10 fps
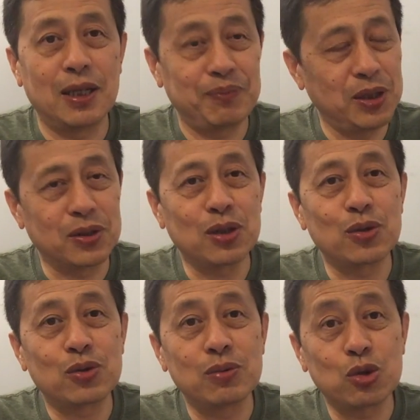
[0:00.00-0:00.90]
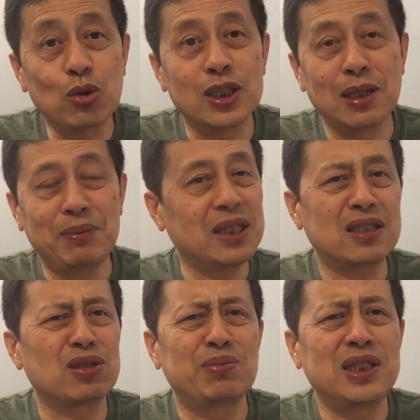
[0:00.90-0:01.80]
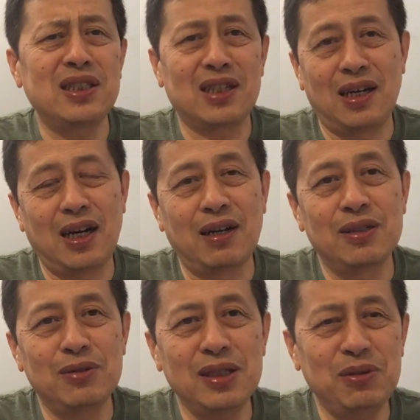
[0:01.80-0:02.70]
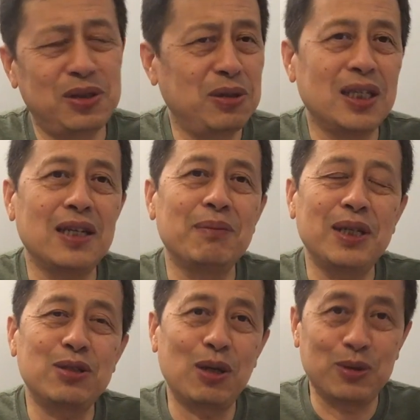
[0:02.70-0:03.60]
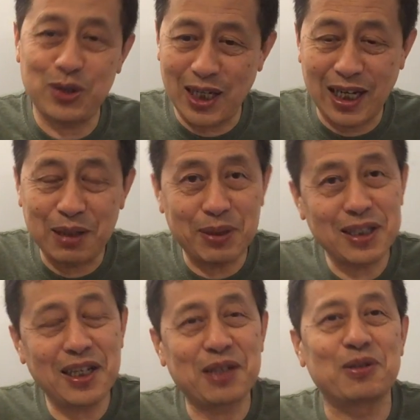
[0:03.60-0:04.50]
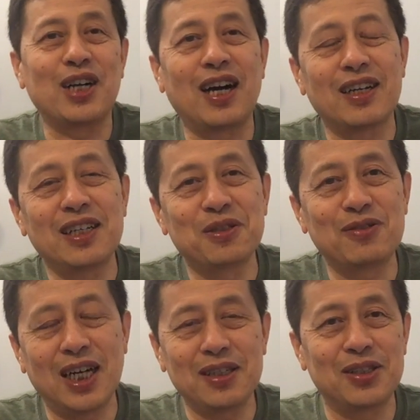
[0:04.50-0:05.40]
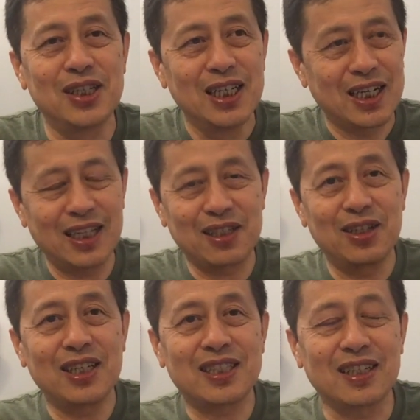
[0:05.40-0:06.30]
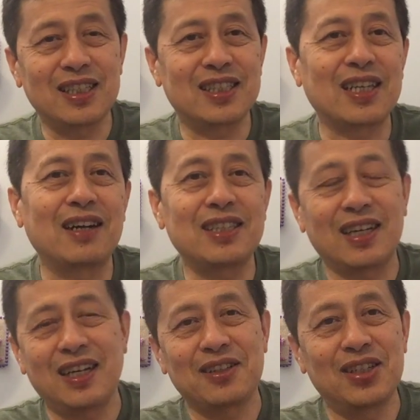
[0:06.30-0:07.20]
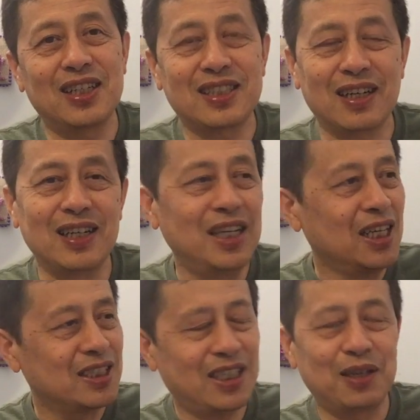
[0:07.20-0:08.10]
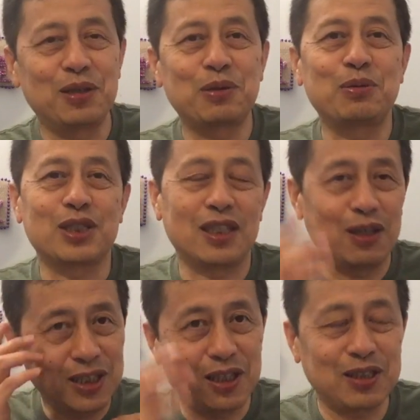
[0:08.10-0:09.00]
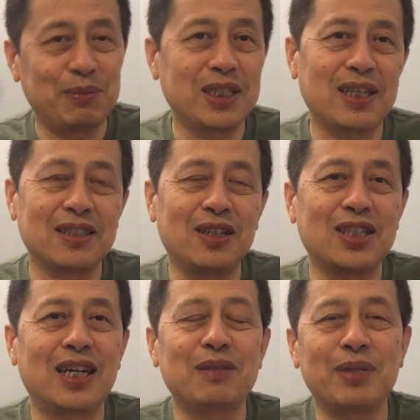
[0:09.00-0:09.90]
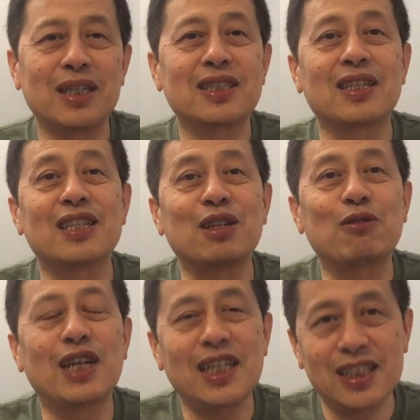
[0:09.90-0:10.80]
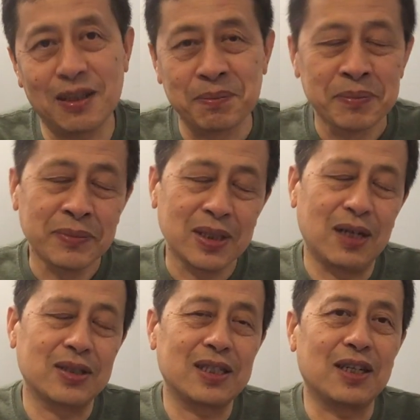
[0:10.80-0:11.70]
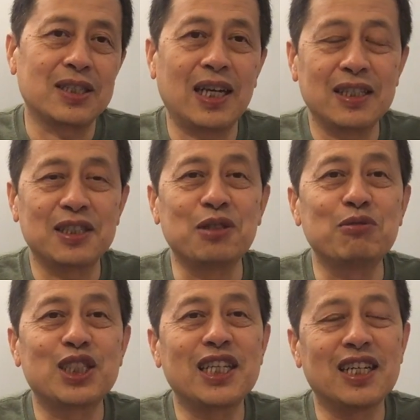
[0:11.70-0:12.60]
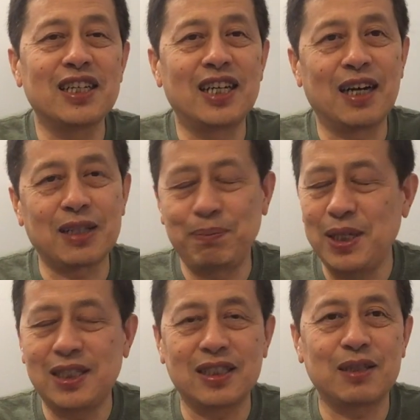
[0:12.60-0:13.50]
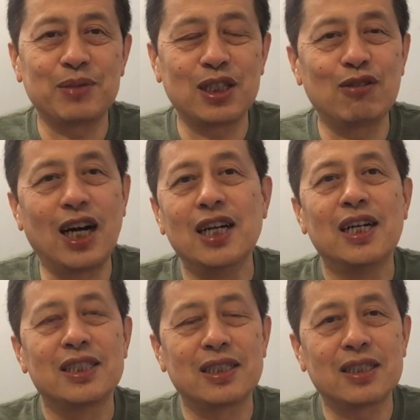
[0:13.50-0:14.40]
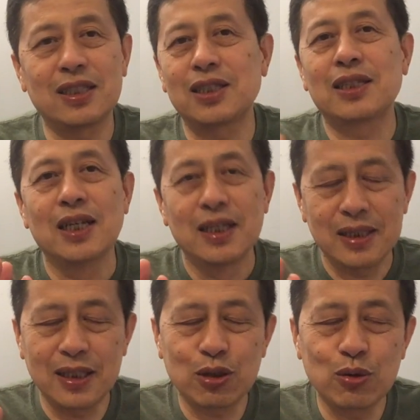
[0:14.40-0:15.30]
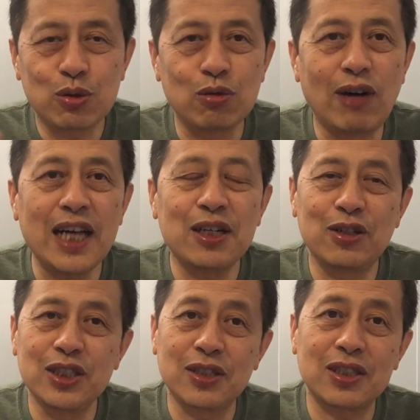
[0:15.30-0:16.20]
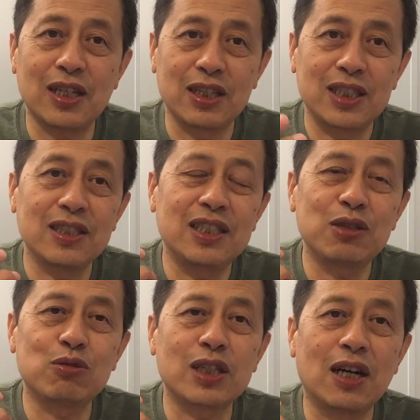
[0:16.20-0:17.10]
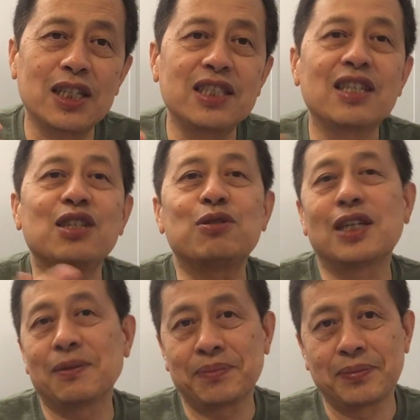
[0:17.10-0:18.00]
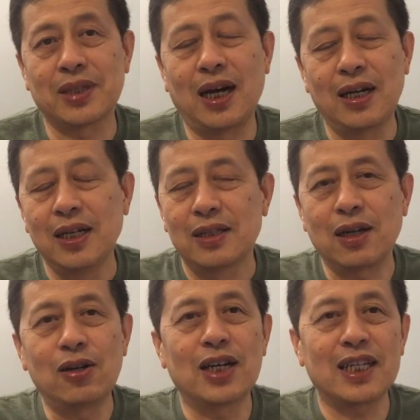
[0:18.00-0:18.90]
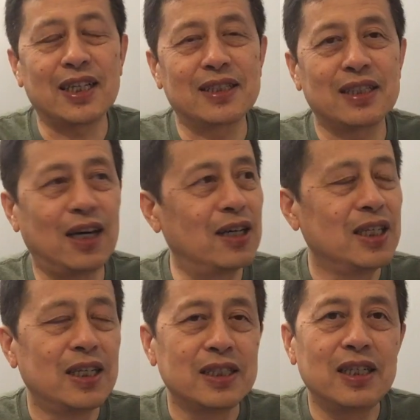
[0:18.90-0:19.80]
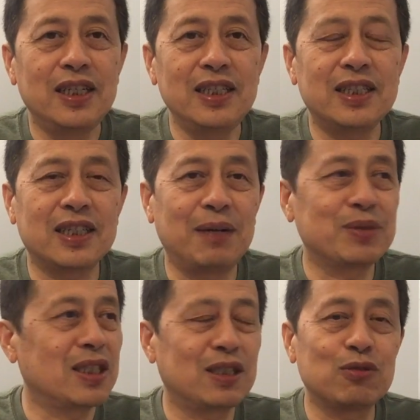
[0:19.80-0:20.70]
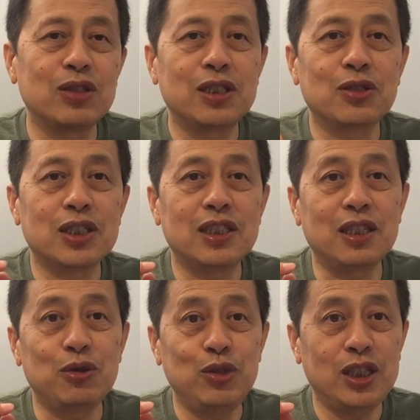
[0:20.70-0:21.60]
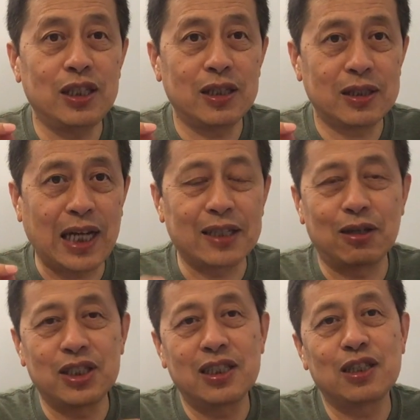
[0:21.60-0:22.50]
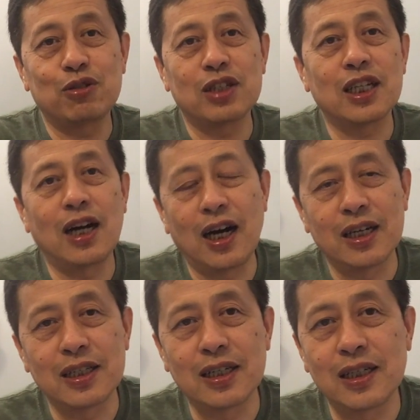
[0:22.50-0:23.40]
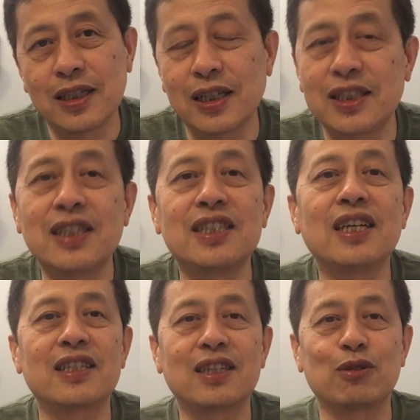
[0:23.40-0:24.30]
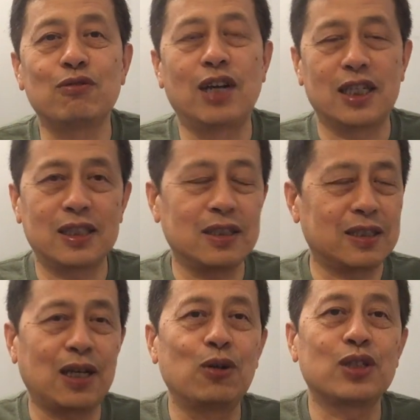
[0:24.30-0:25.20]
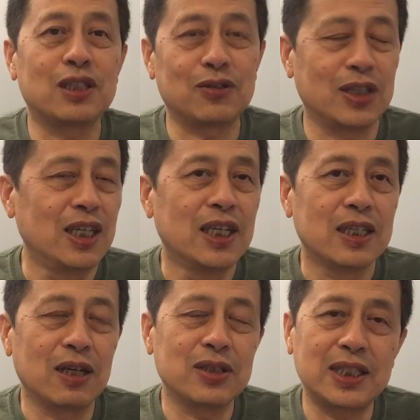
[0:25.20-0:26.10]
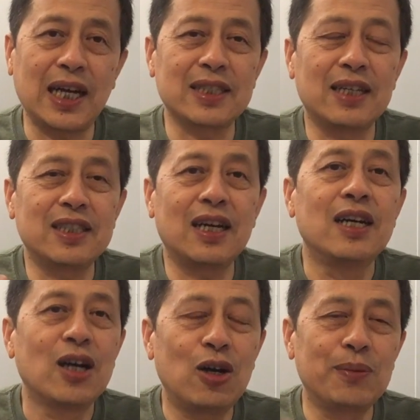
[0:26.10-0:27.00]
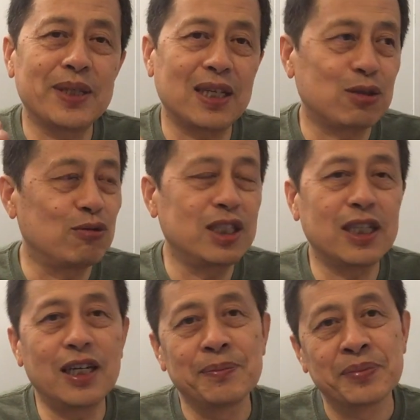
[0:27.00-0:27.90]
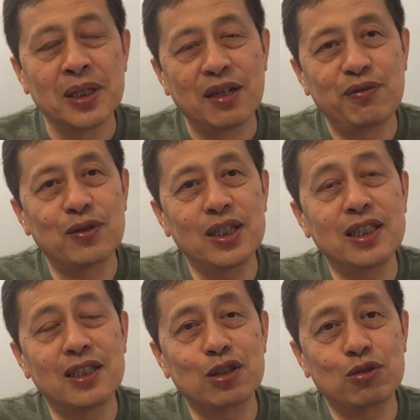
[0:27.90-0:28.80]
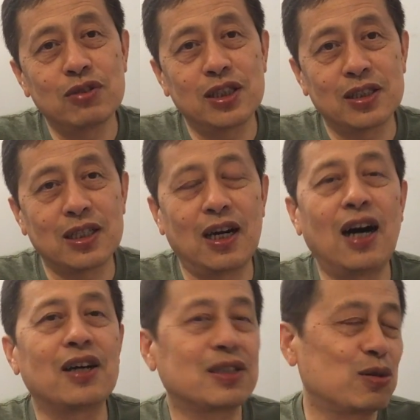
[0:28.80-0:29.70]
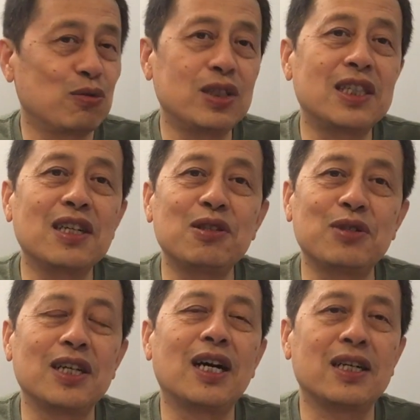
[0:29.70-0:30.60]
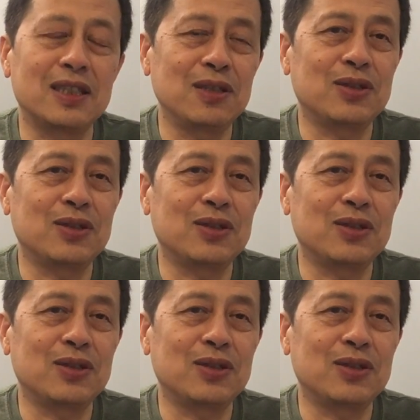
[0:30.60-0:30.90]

有时候作者名字都不记得因为我觉得那没必要，我就要看里面的内容内容完了以后看到了一个整体场景，看到一个整个前后的故事，然后脑子里面想到它里面的整体的关联性，然后知道这样的人物性格它背景什么情况。其实这些东西读完以后你就知道，其实进入到了心理学到后来才知道，你理解他们这些东西就是等于你达到了心理学的一个境界程度甚至超过心理学。然后加上一些后面再读一些弗洛伊德的书，你就知道这属于心理学心理